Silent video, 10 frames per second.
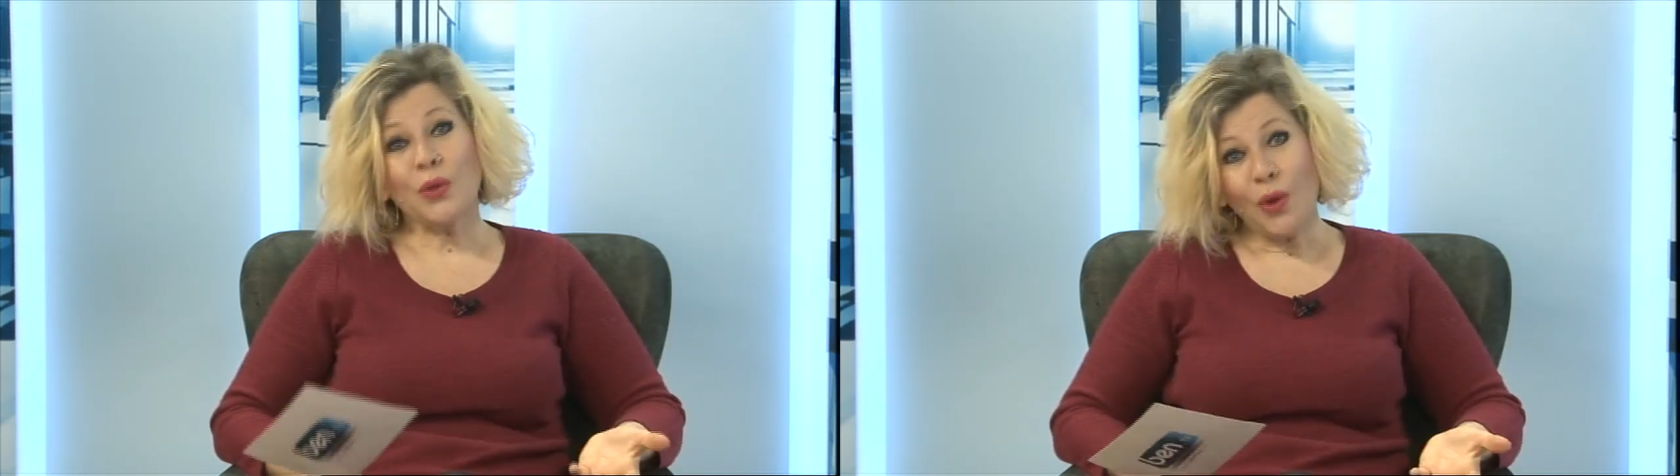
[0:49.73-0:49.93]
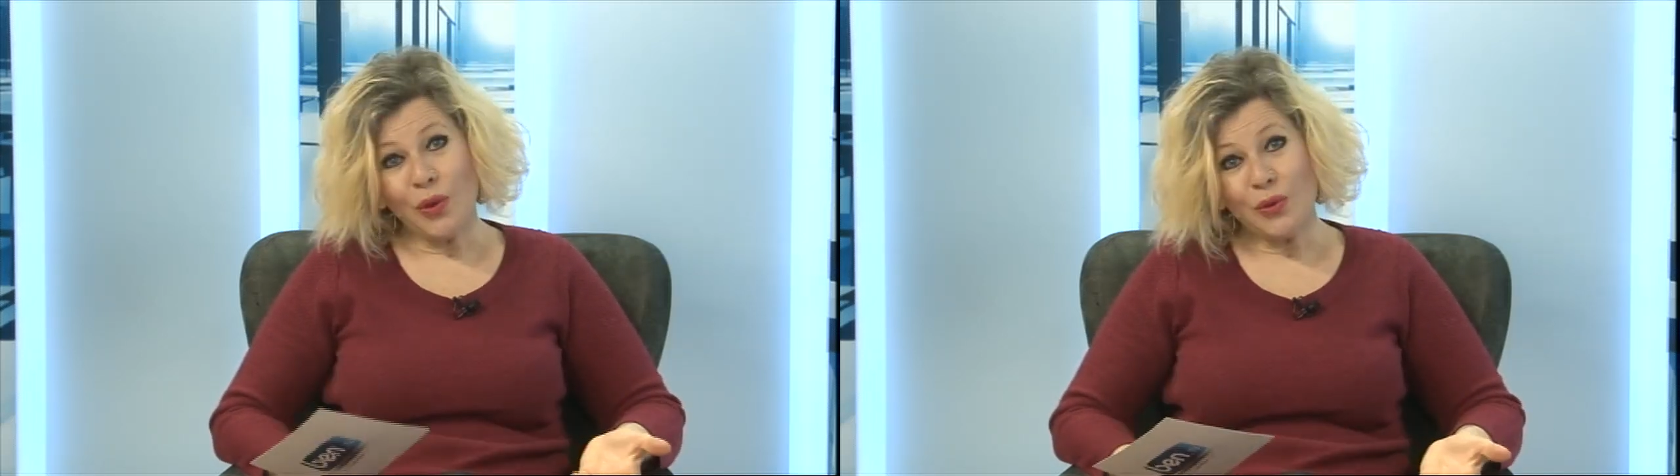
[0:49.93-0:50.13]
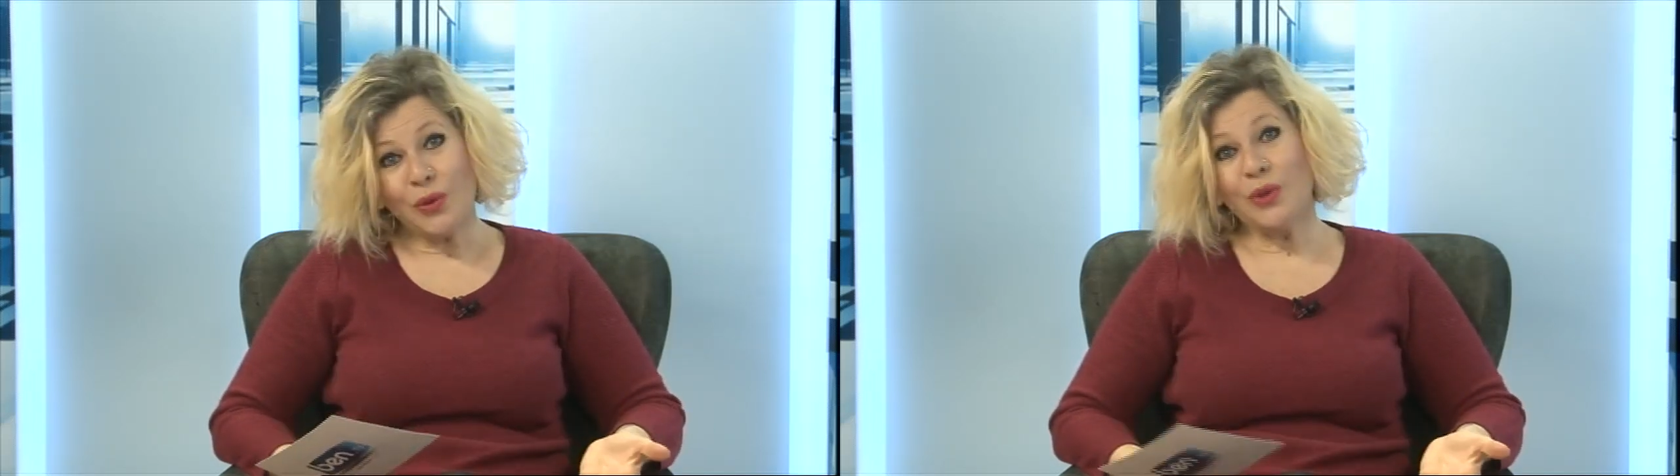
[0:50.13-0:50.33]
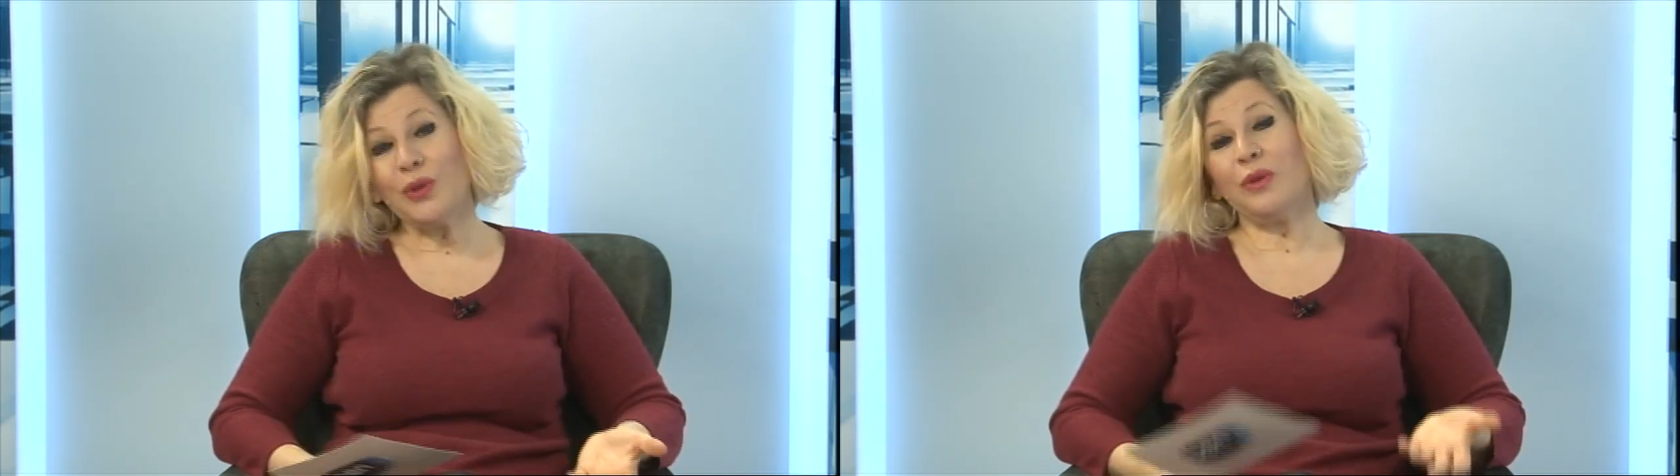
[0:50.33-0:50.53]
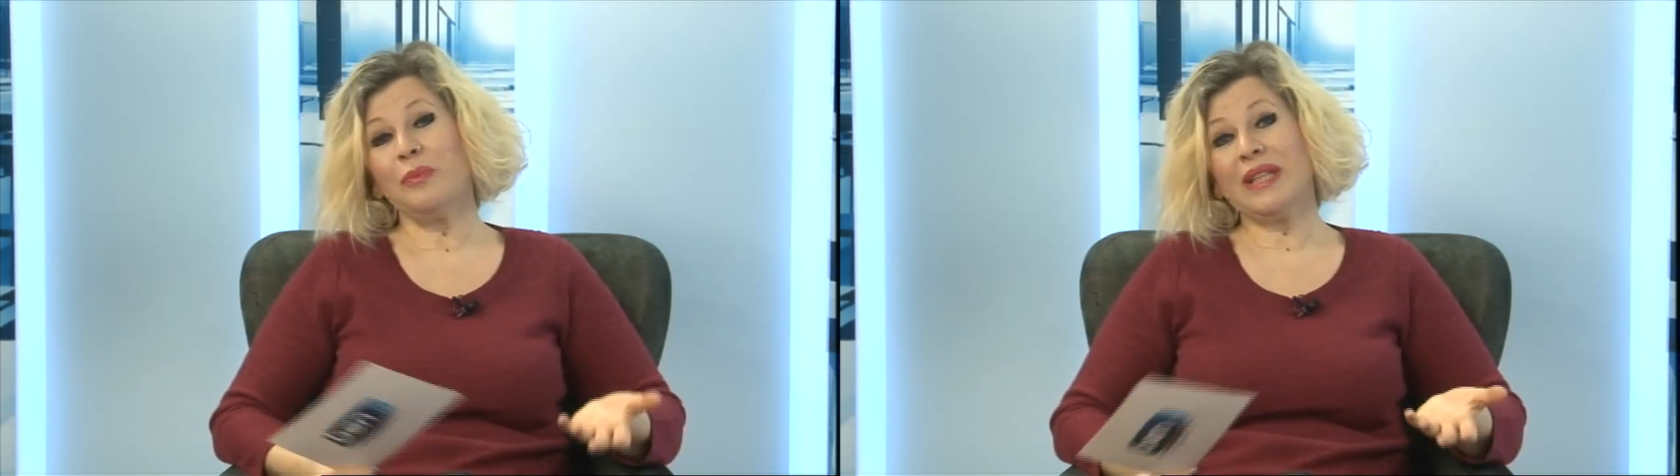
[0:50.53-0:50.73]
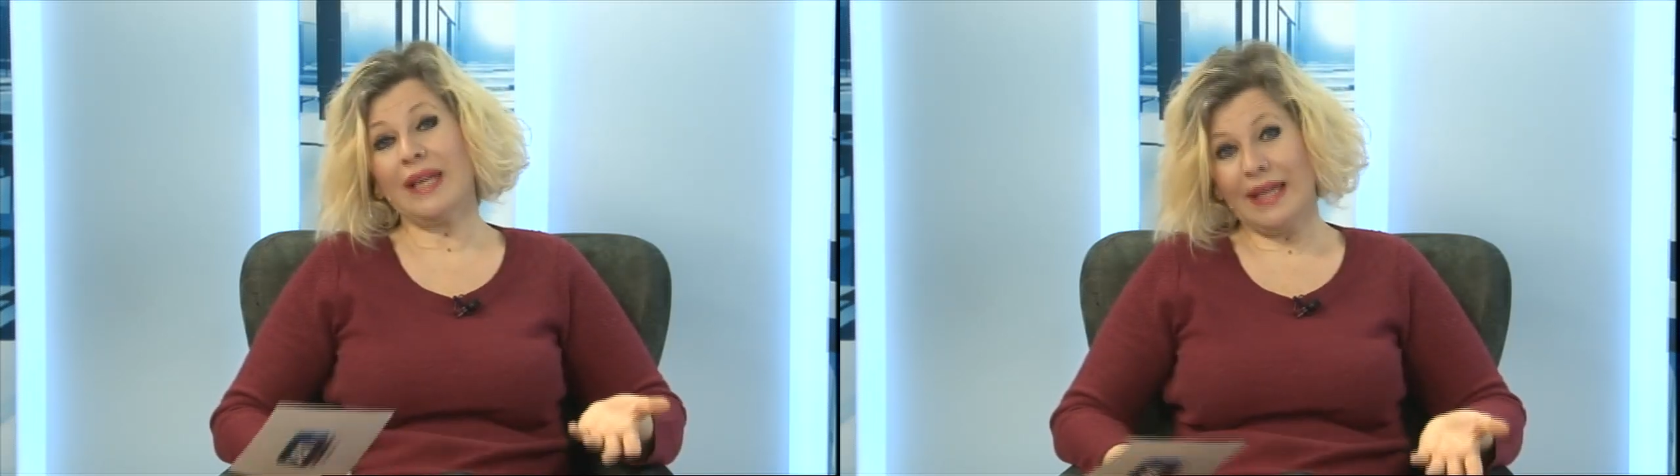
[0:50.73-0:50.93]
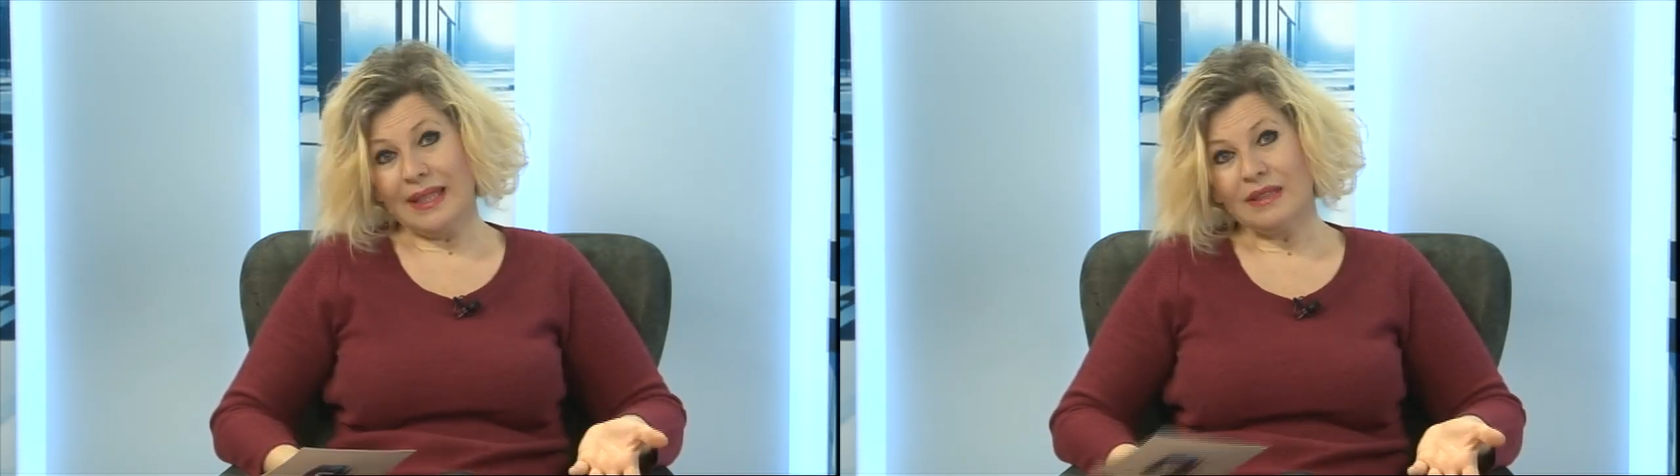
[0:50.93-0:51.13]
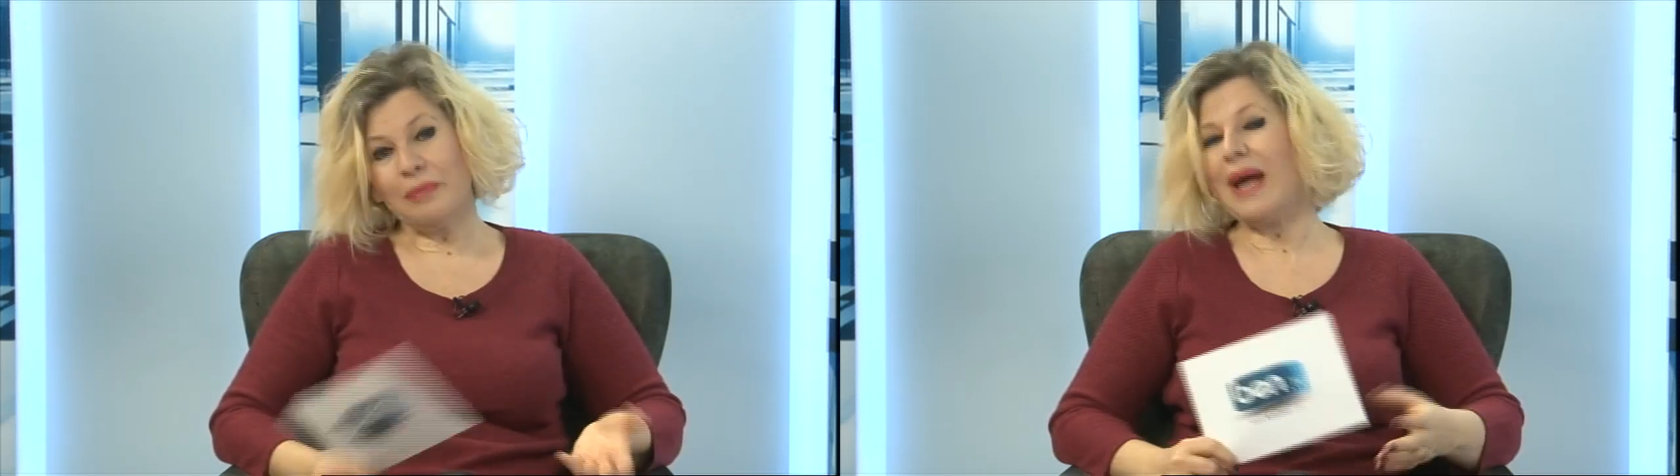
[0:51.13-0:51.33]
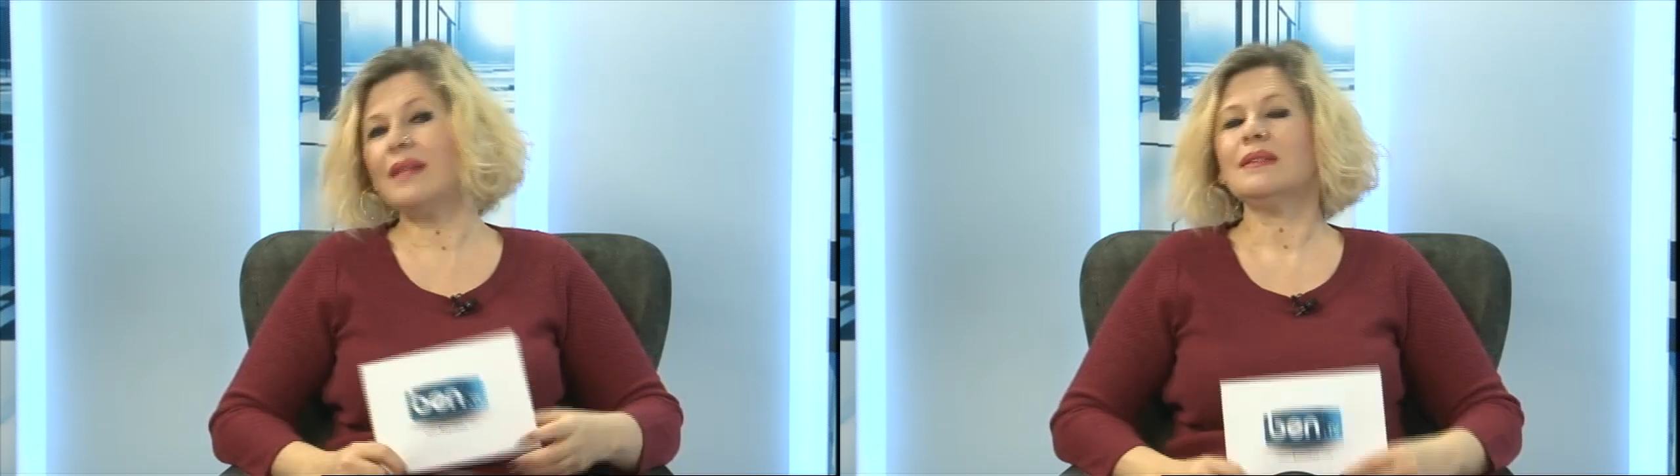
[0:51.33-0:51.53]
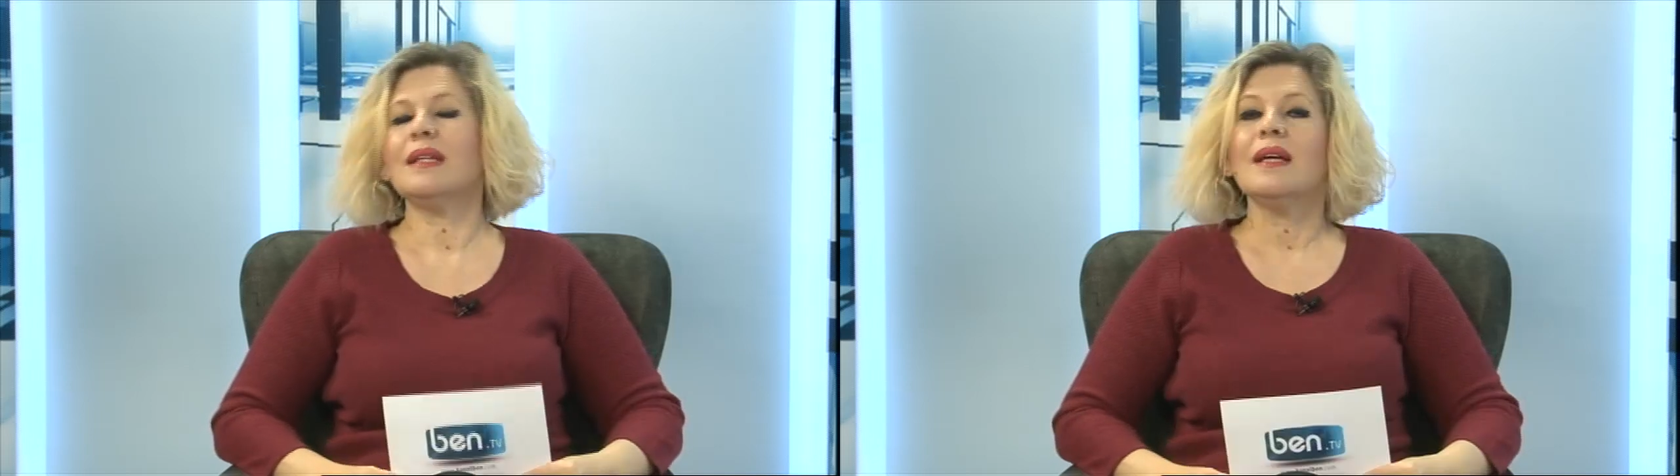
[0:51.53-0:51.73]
yönlü bir eğitmen.